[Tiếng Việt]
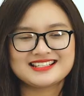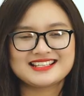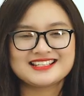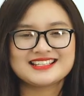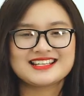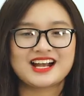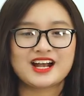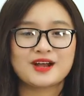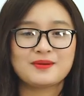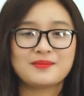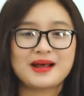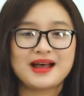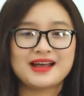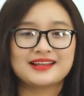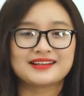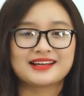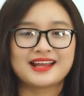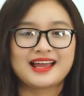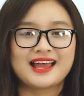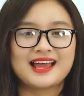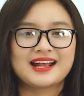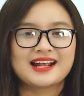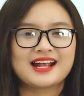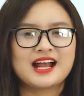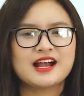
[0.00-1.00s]
Xin chào các bạn,
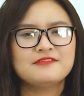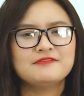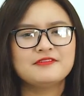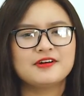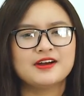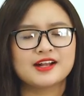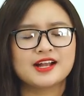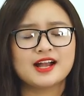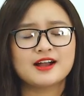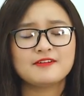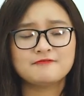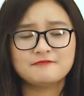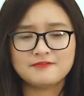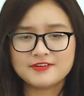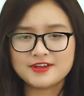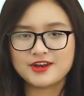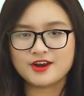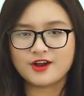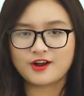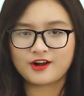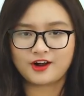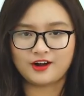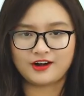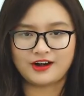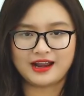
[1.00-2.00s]
khác với các
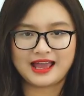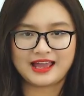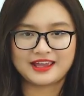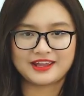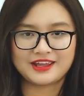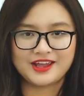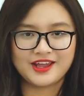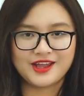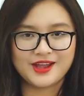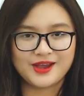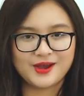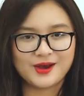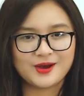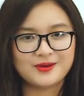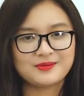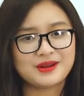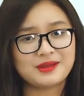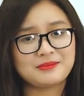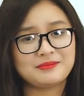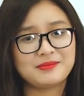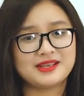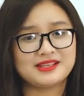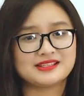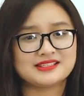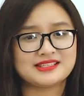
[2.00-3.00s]
video còn lại, hôm
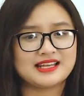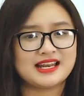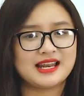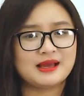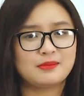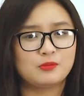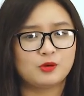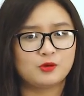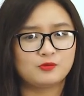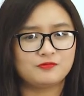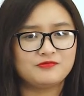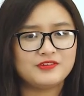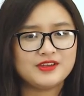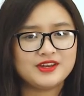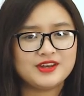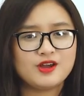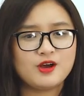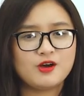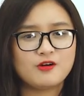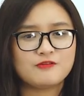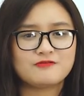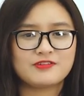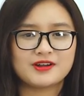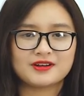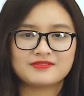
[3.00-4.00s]
nay mình sẽ làm một
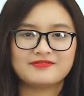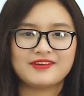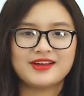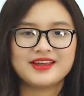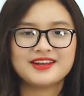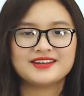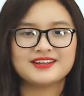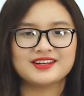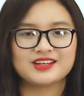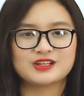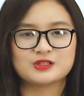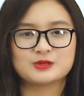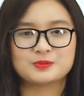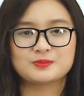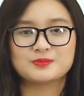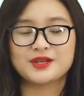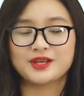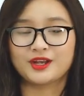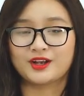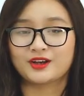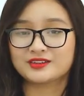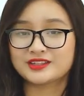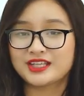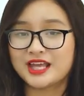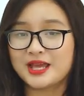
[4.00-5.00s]
video fun fact để chúng
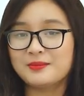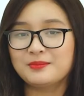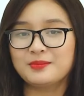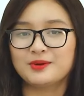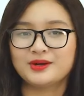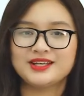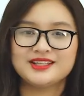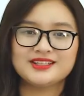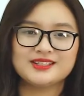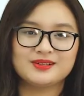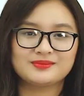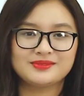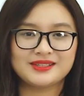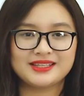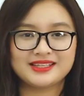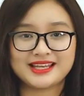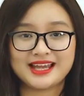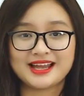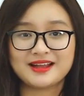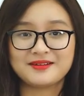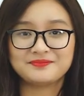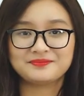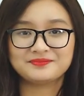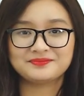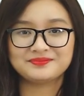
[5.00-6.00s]
mình có thêm một ít thông tin
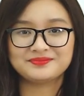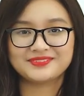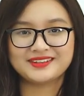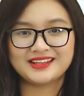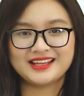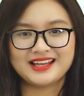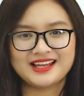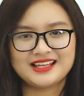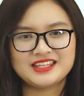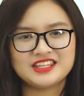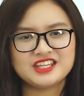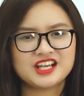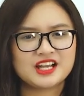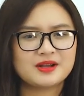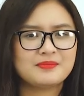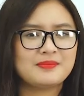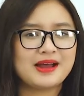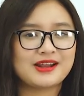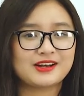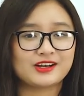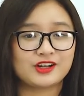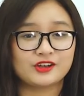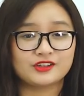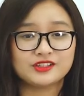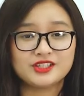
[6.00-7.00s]
nhé. Như các
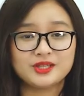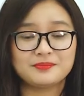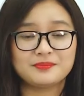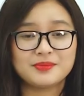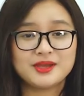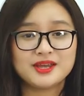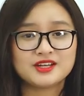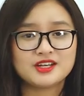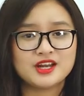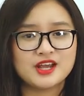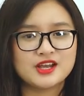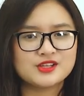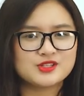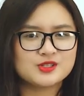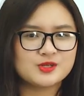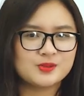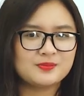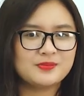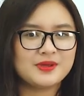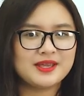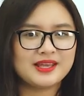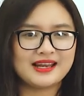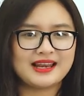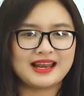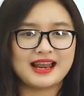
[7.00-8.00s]
bạn có thể biết,
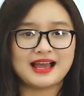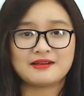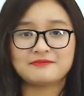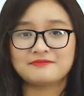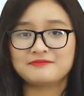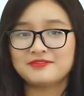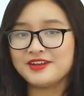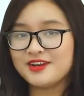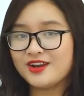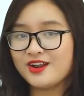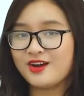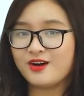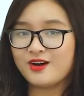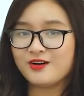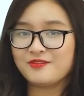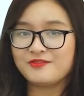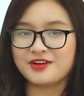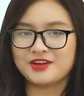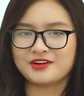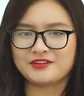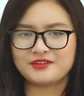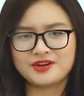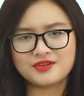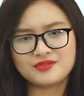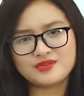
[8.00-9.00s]
chúng mình làm video
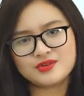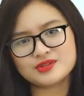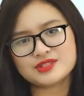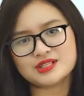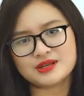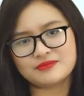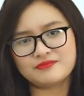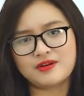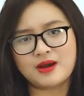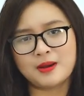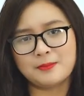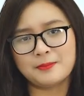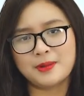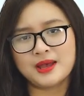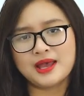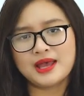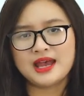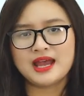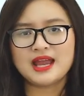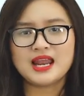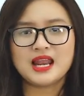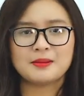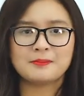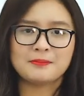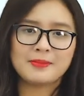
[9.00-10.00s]
về review sản phẩm
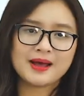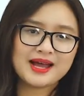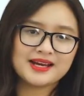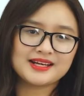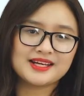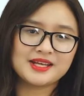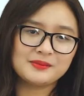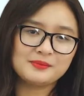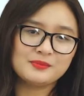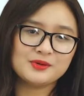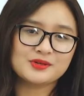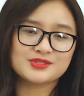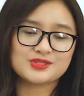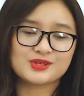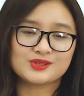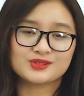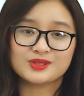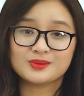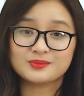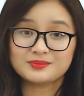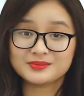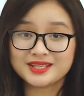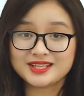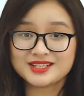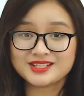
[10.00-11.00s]
hay là mang đến một số
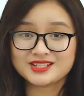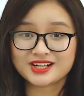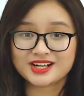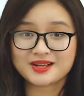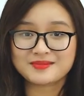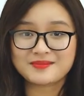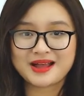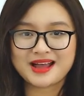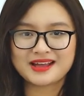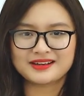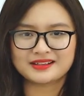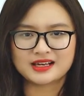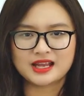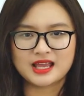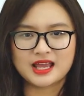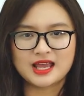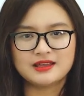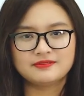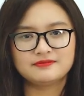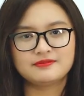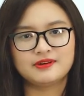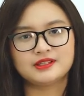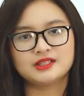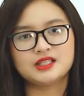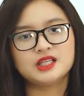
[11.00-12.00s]
thông tin cho các bạn.
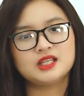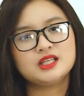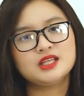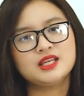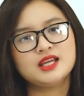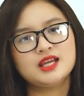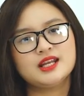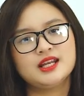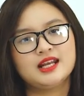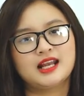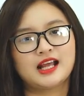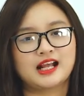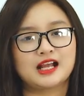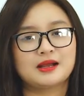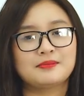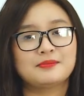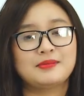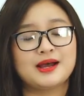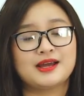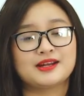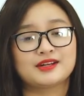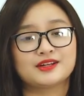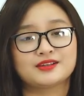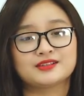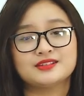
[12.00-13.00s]
Và tất nhiên là các
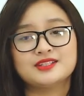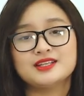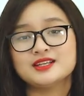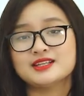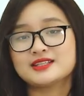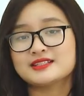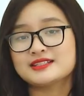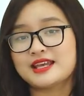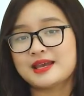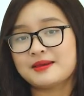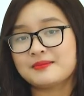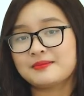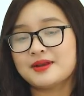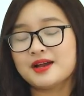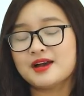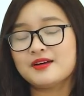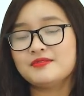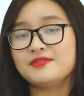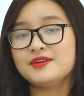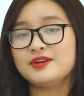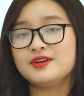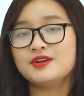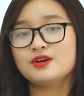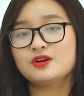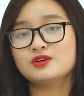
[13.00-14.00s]
bạn có thể xem
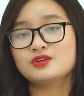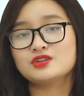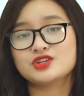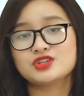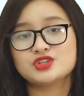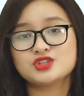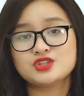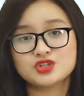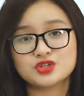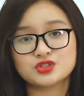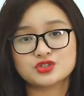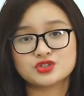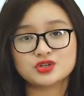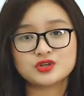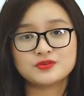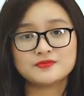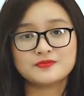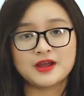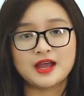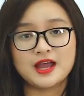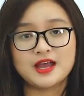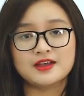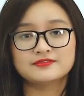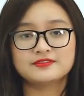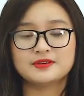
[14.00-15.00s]
các video trên
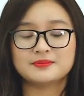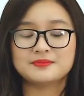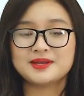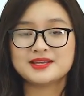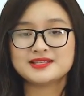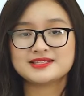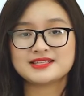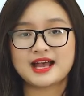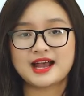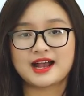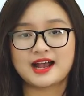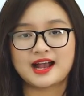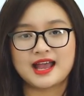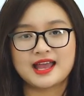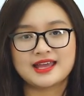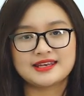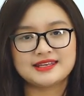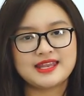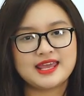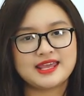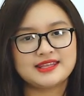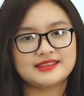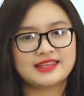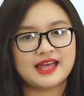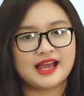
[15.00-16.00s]
YouTube và biết rằng
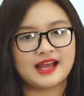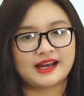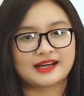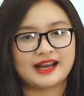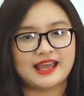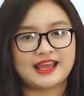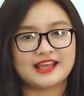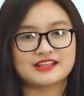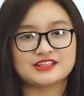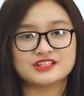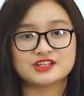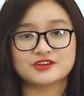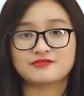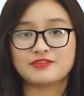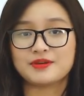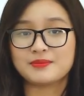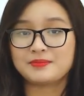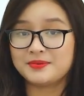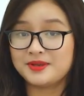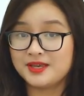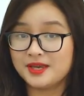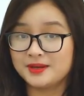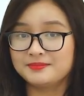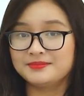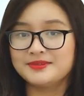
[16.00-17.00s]
nền tảng này cho phép
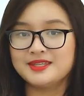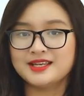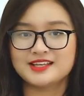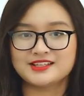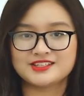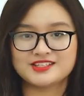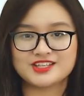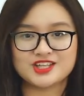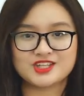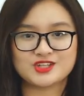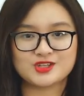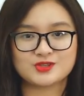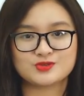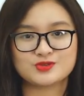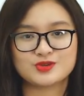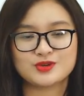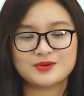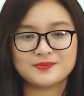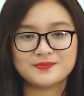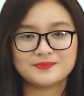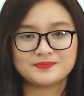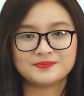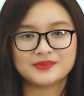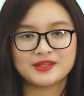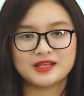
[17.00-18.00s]
kiếm tiền trên
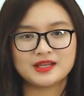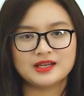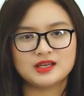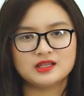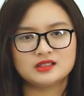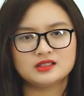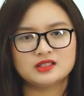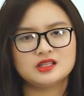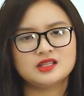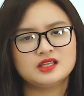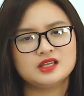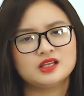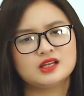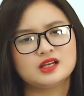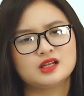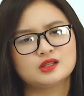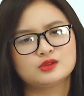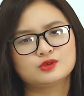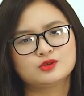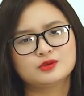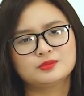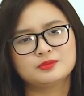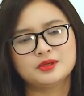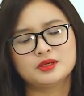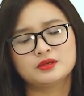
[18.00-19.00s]
YouTube. Tất nhiên là
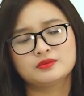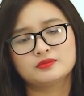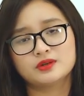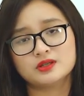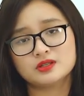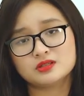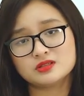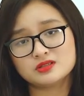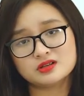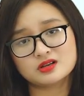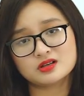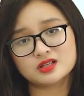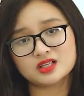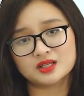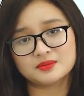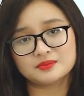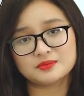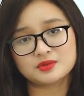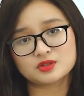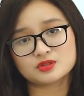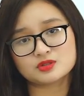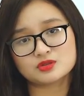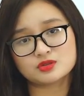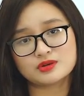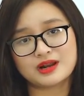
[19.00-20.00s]
tụi mình vẫn chưa
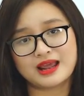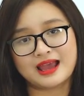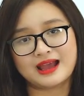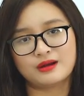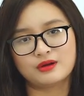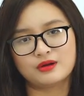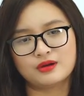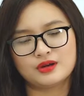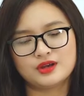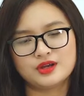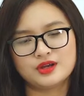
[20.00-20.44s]
kiếm được xu nào.